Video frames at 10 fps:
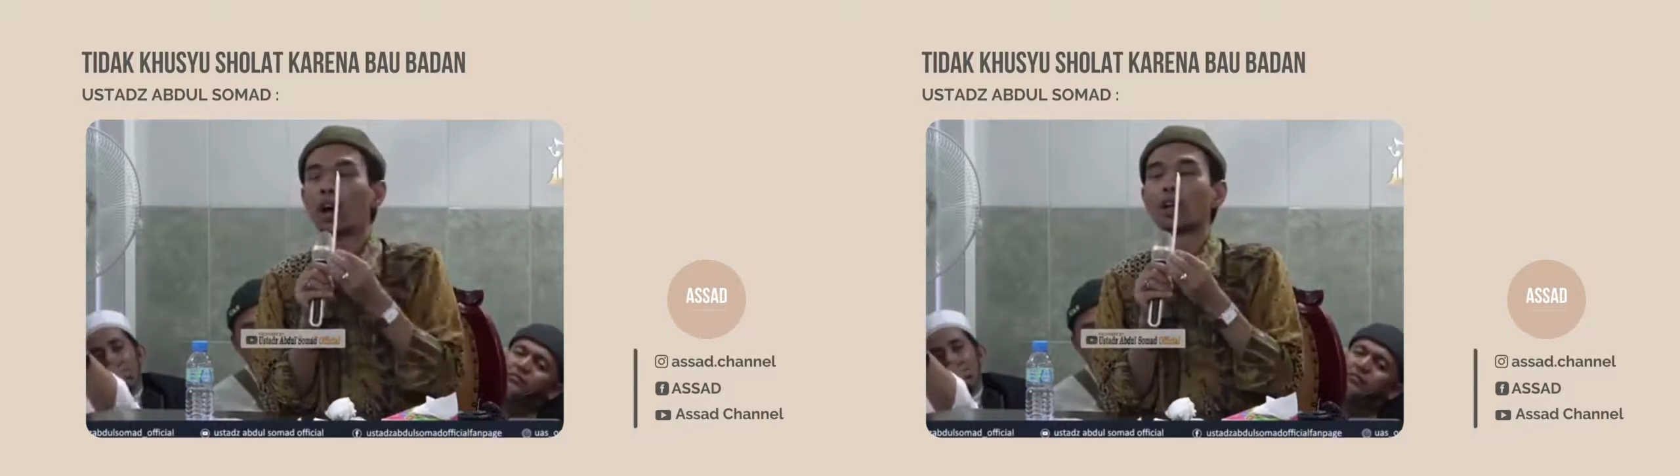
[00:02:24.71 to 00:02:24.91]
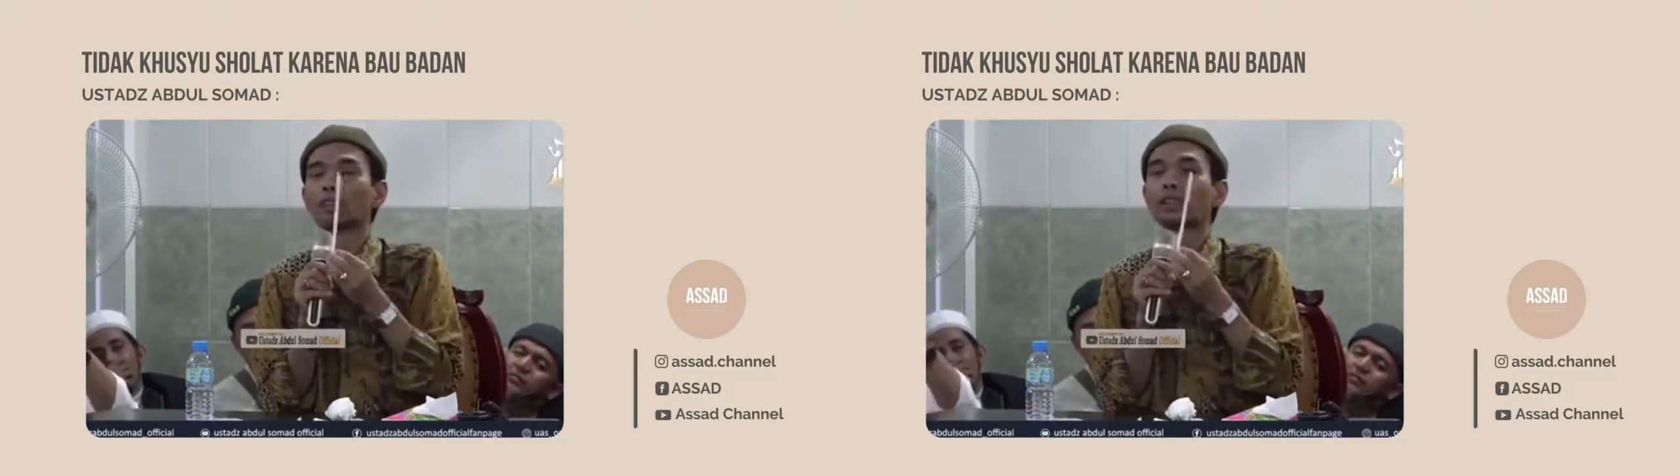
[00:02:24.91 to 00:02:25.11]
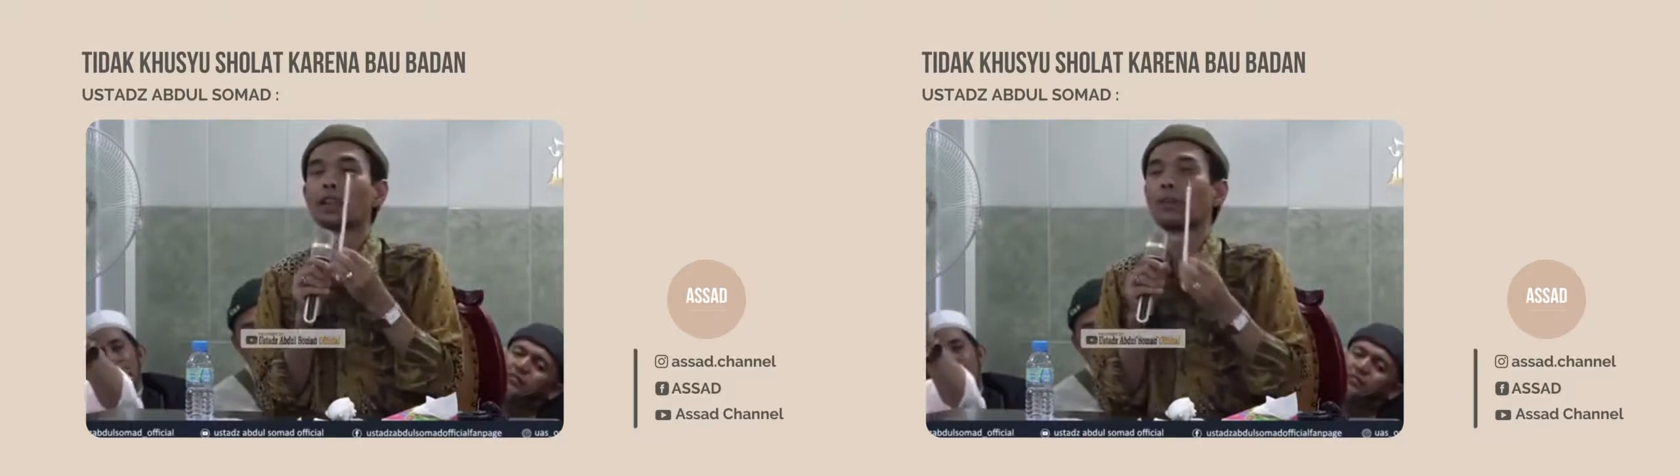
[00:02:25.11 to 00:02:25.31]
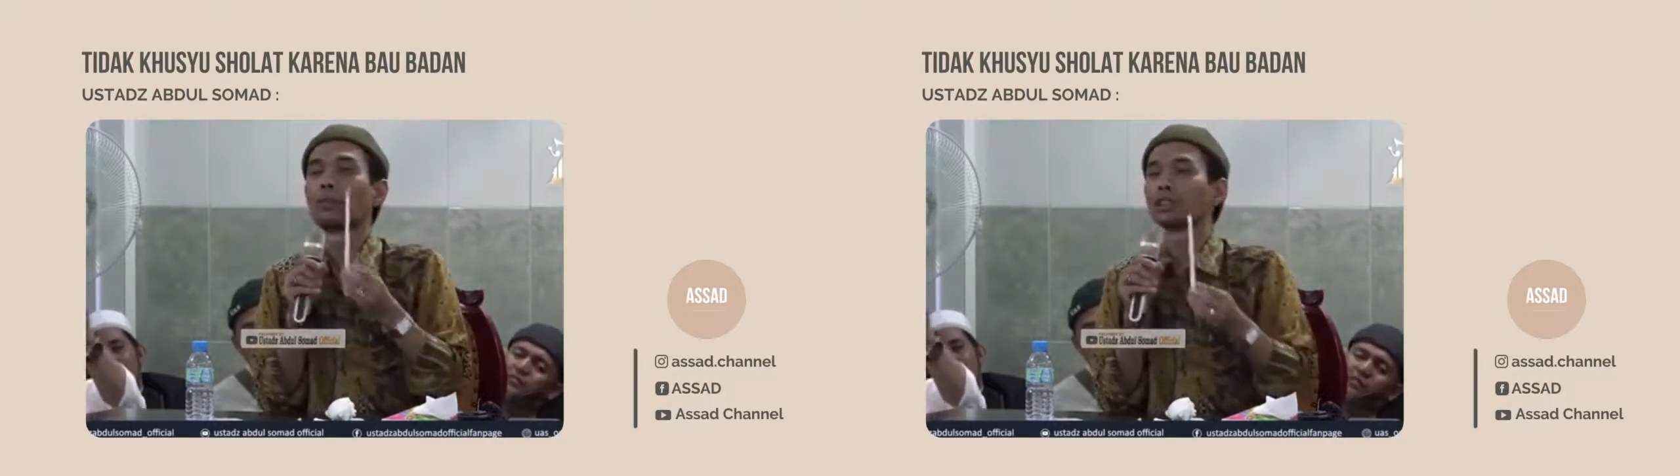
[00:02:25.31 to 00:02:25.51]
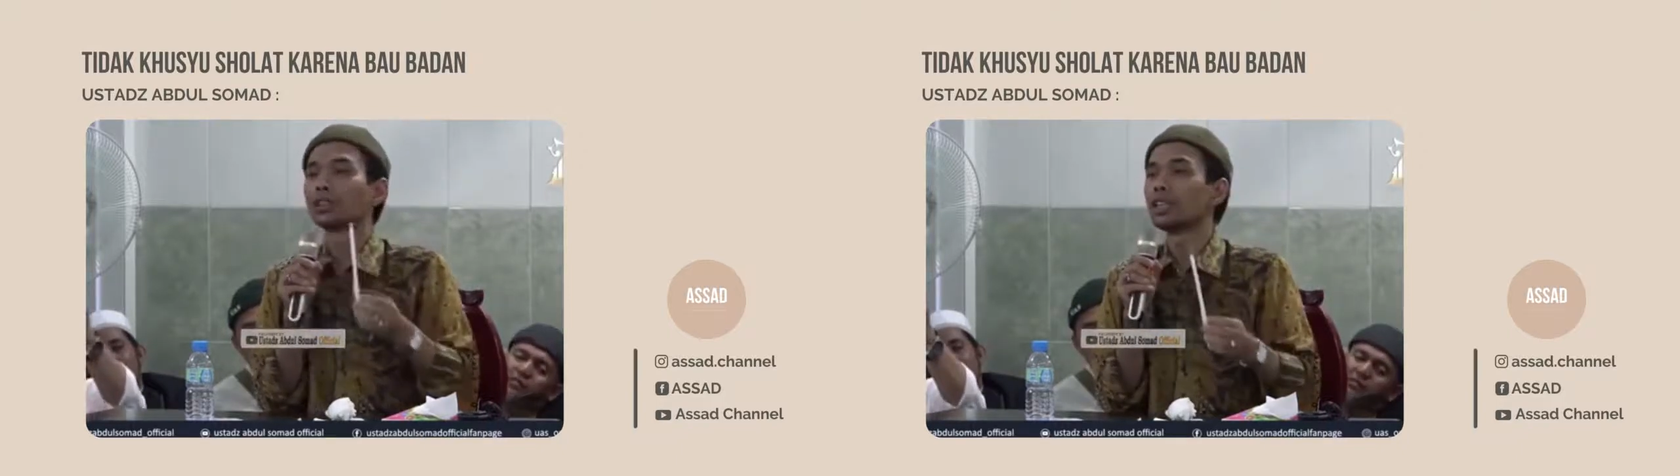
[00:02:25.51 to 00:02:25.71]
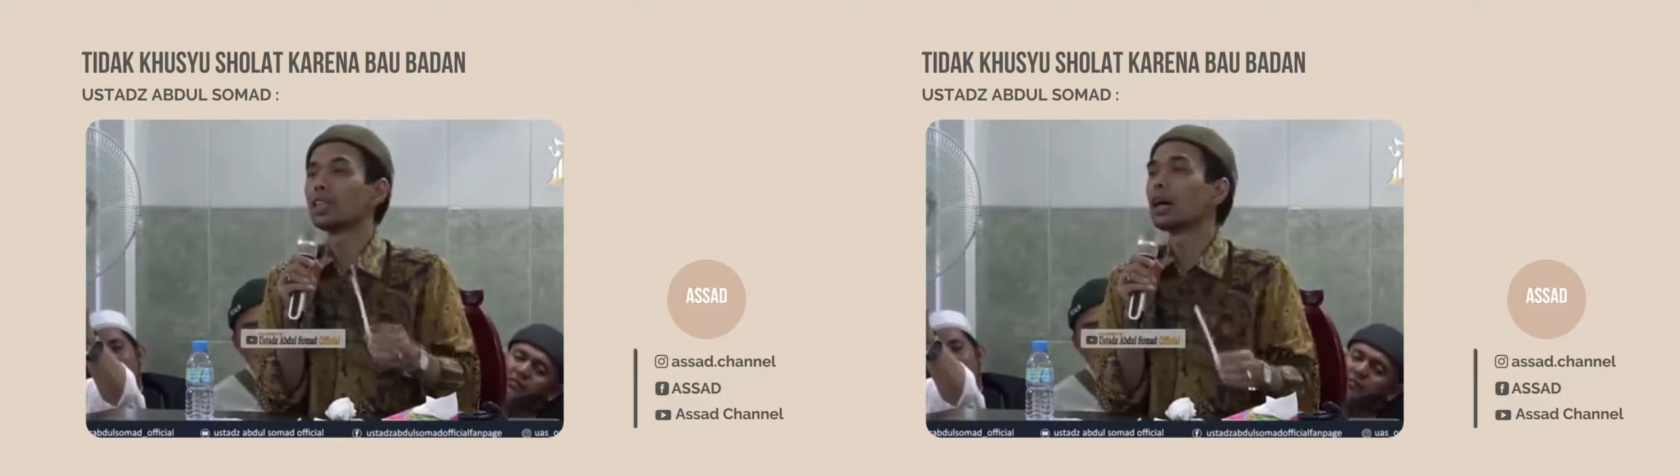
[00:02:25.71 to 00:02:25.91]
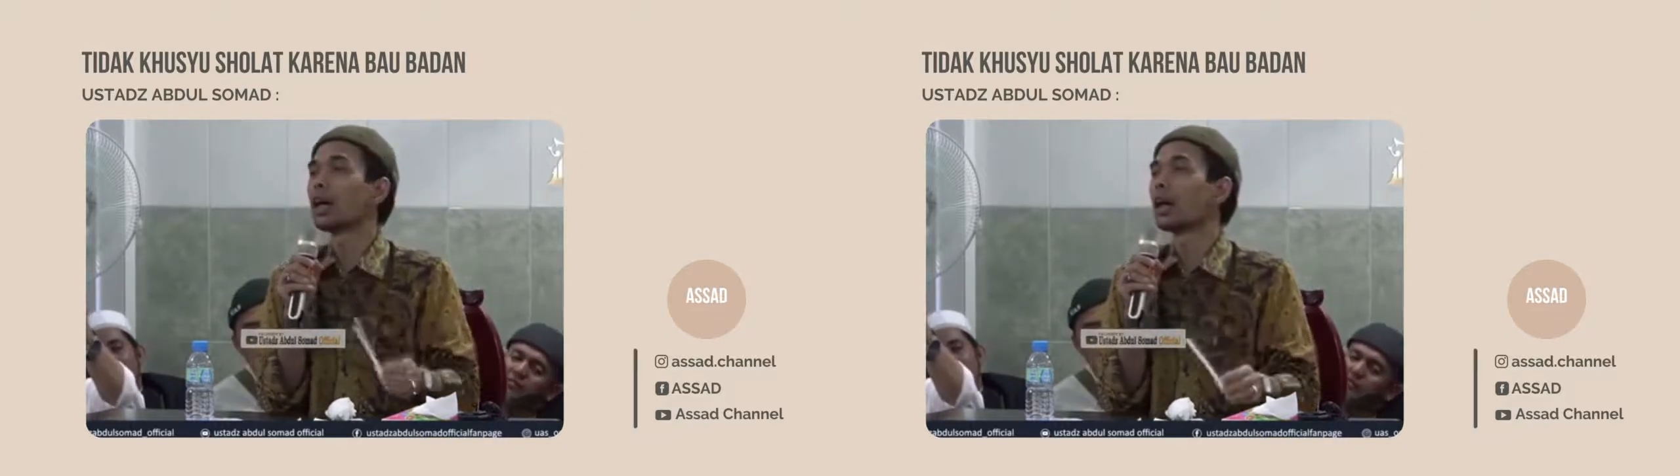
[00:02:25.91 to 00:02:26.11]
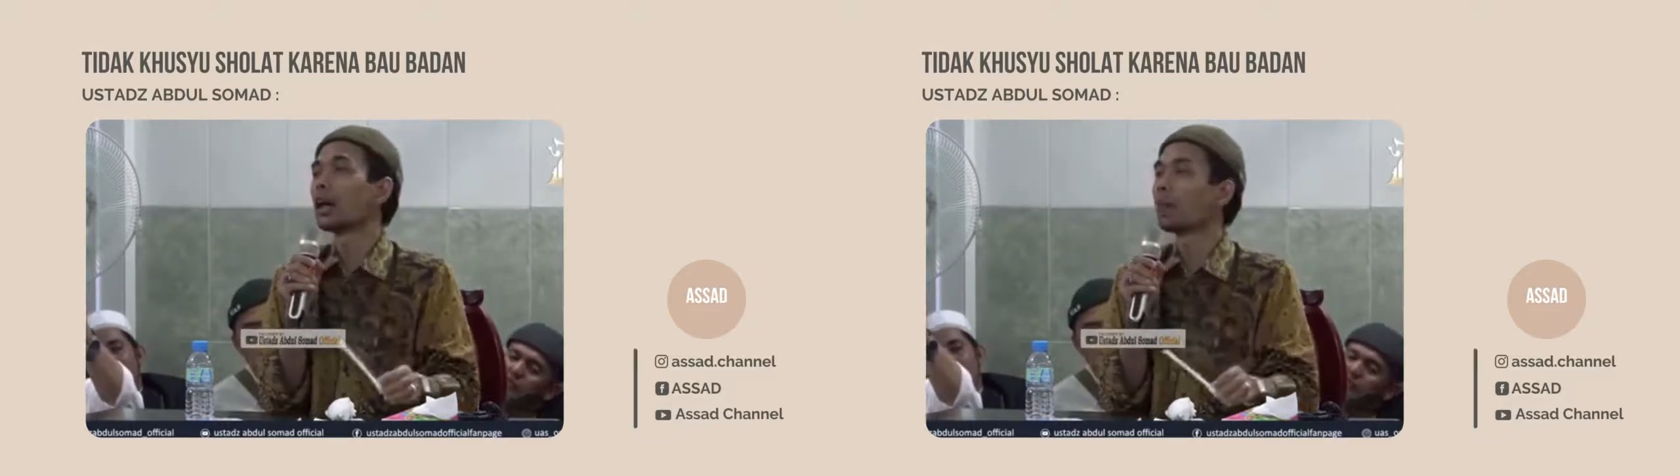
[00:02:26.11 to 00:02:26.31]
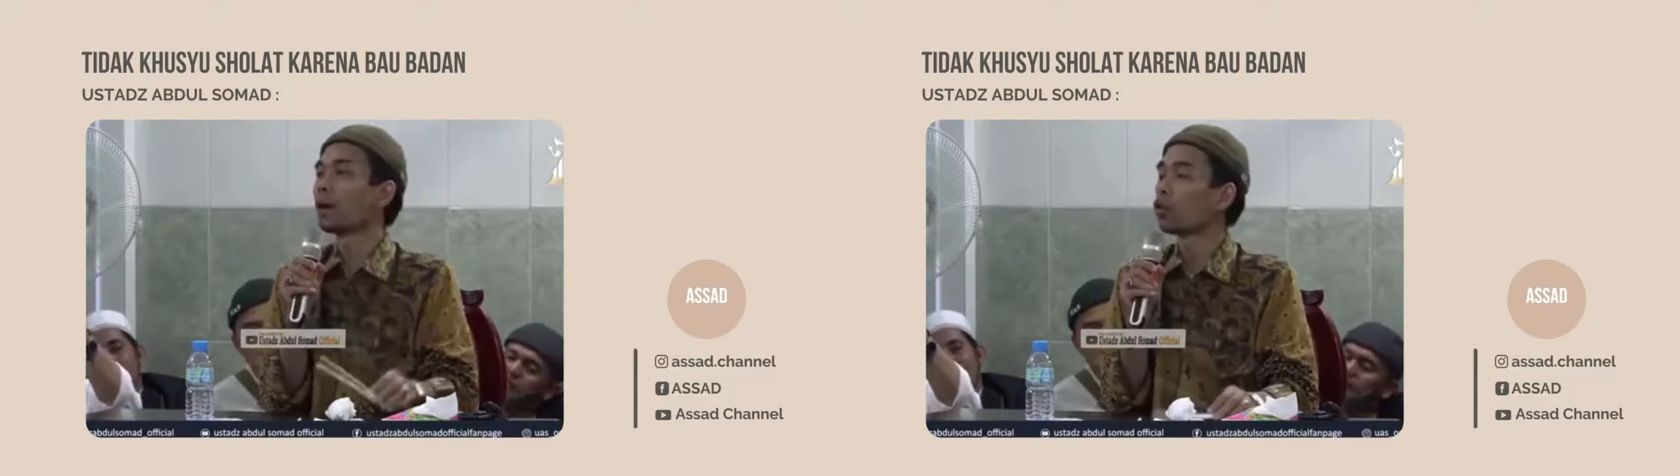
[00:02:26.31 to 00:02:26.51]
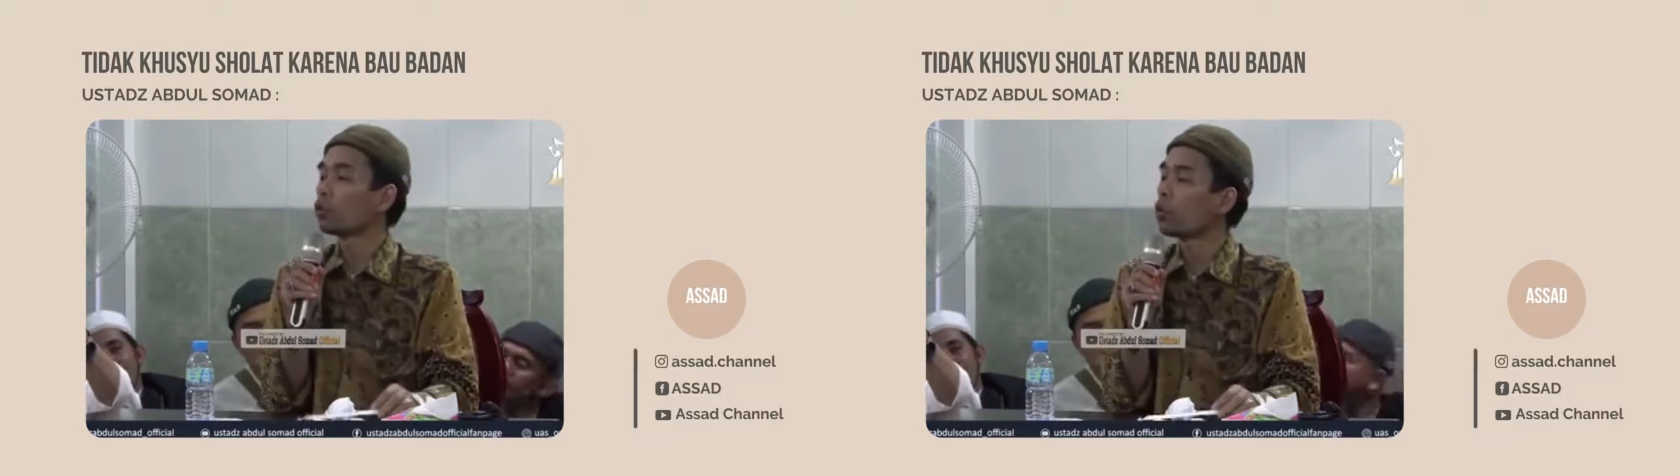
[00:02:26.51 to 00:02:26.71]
Nah, setelah bersih hilanglah bau.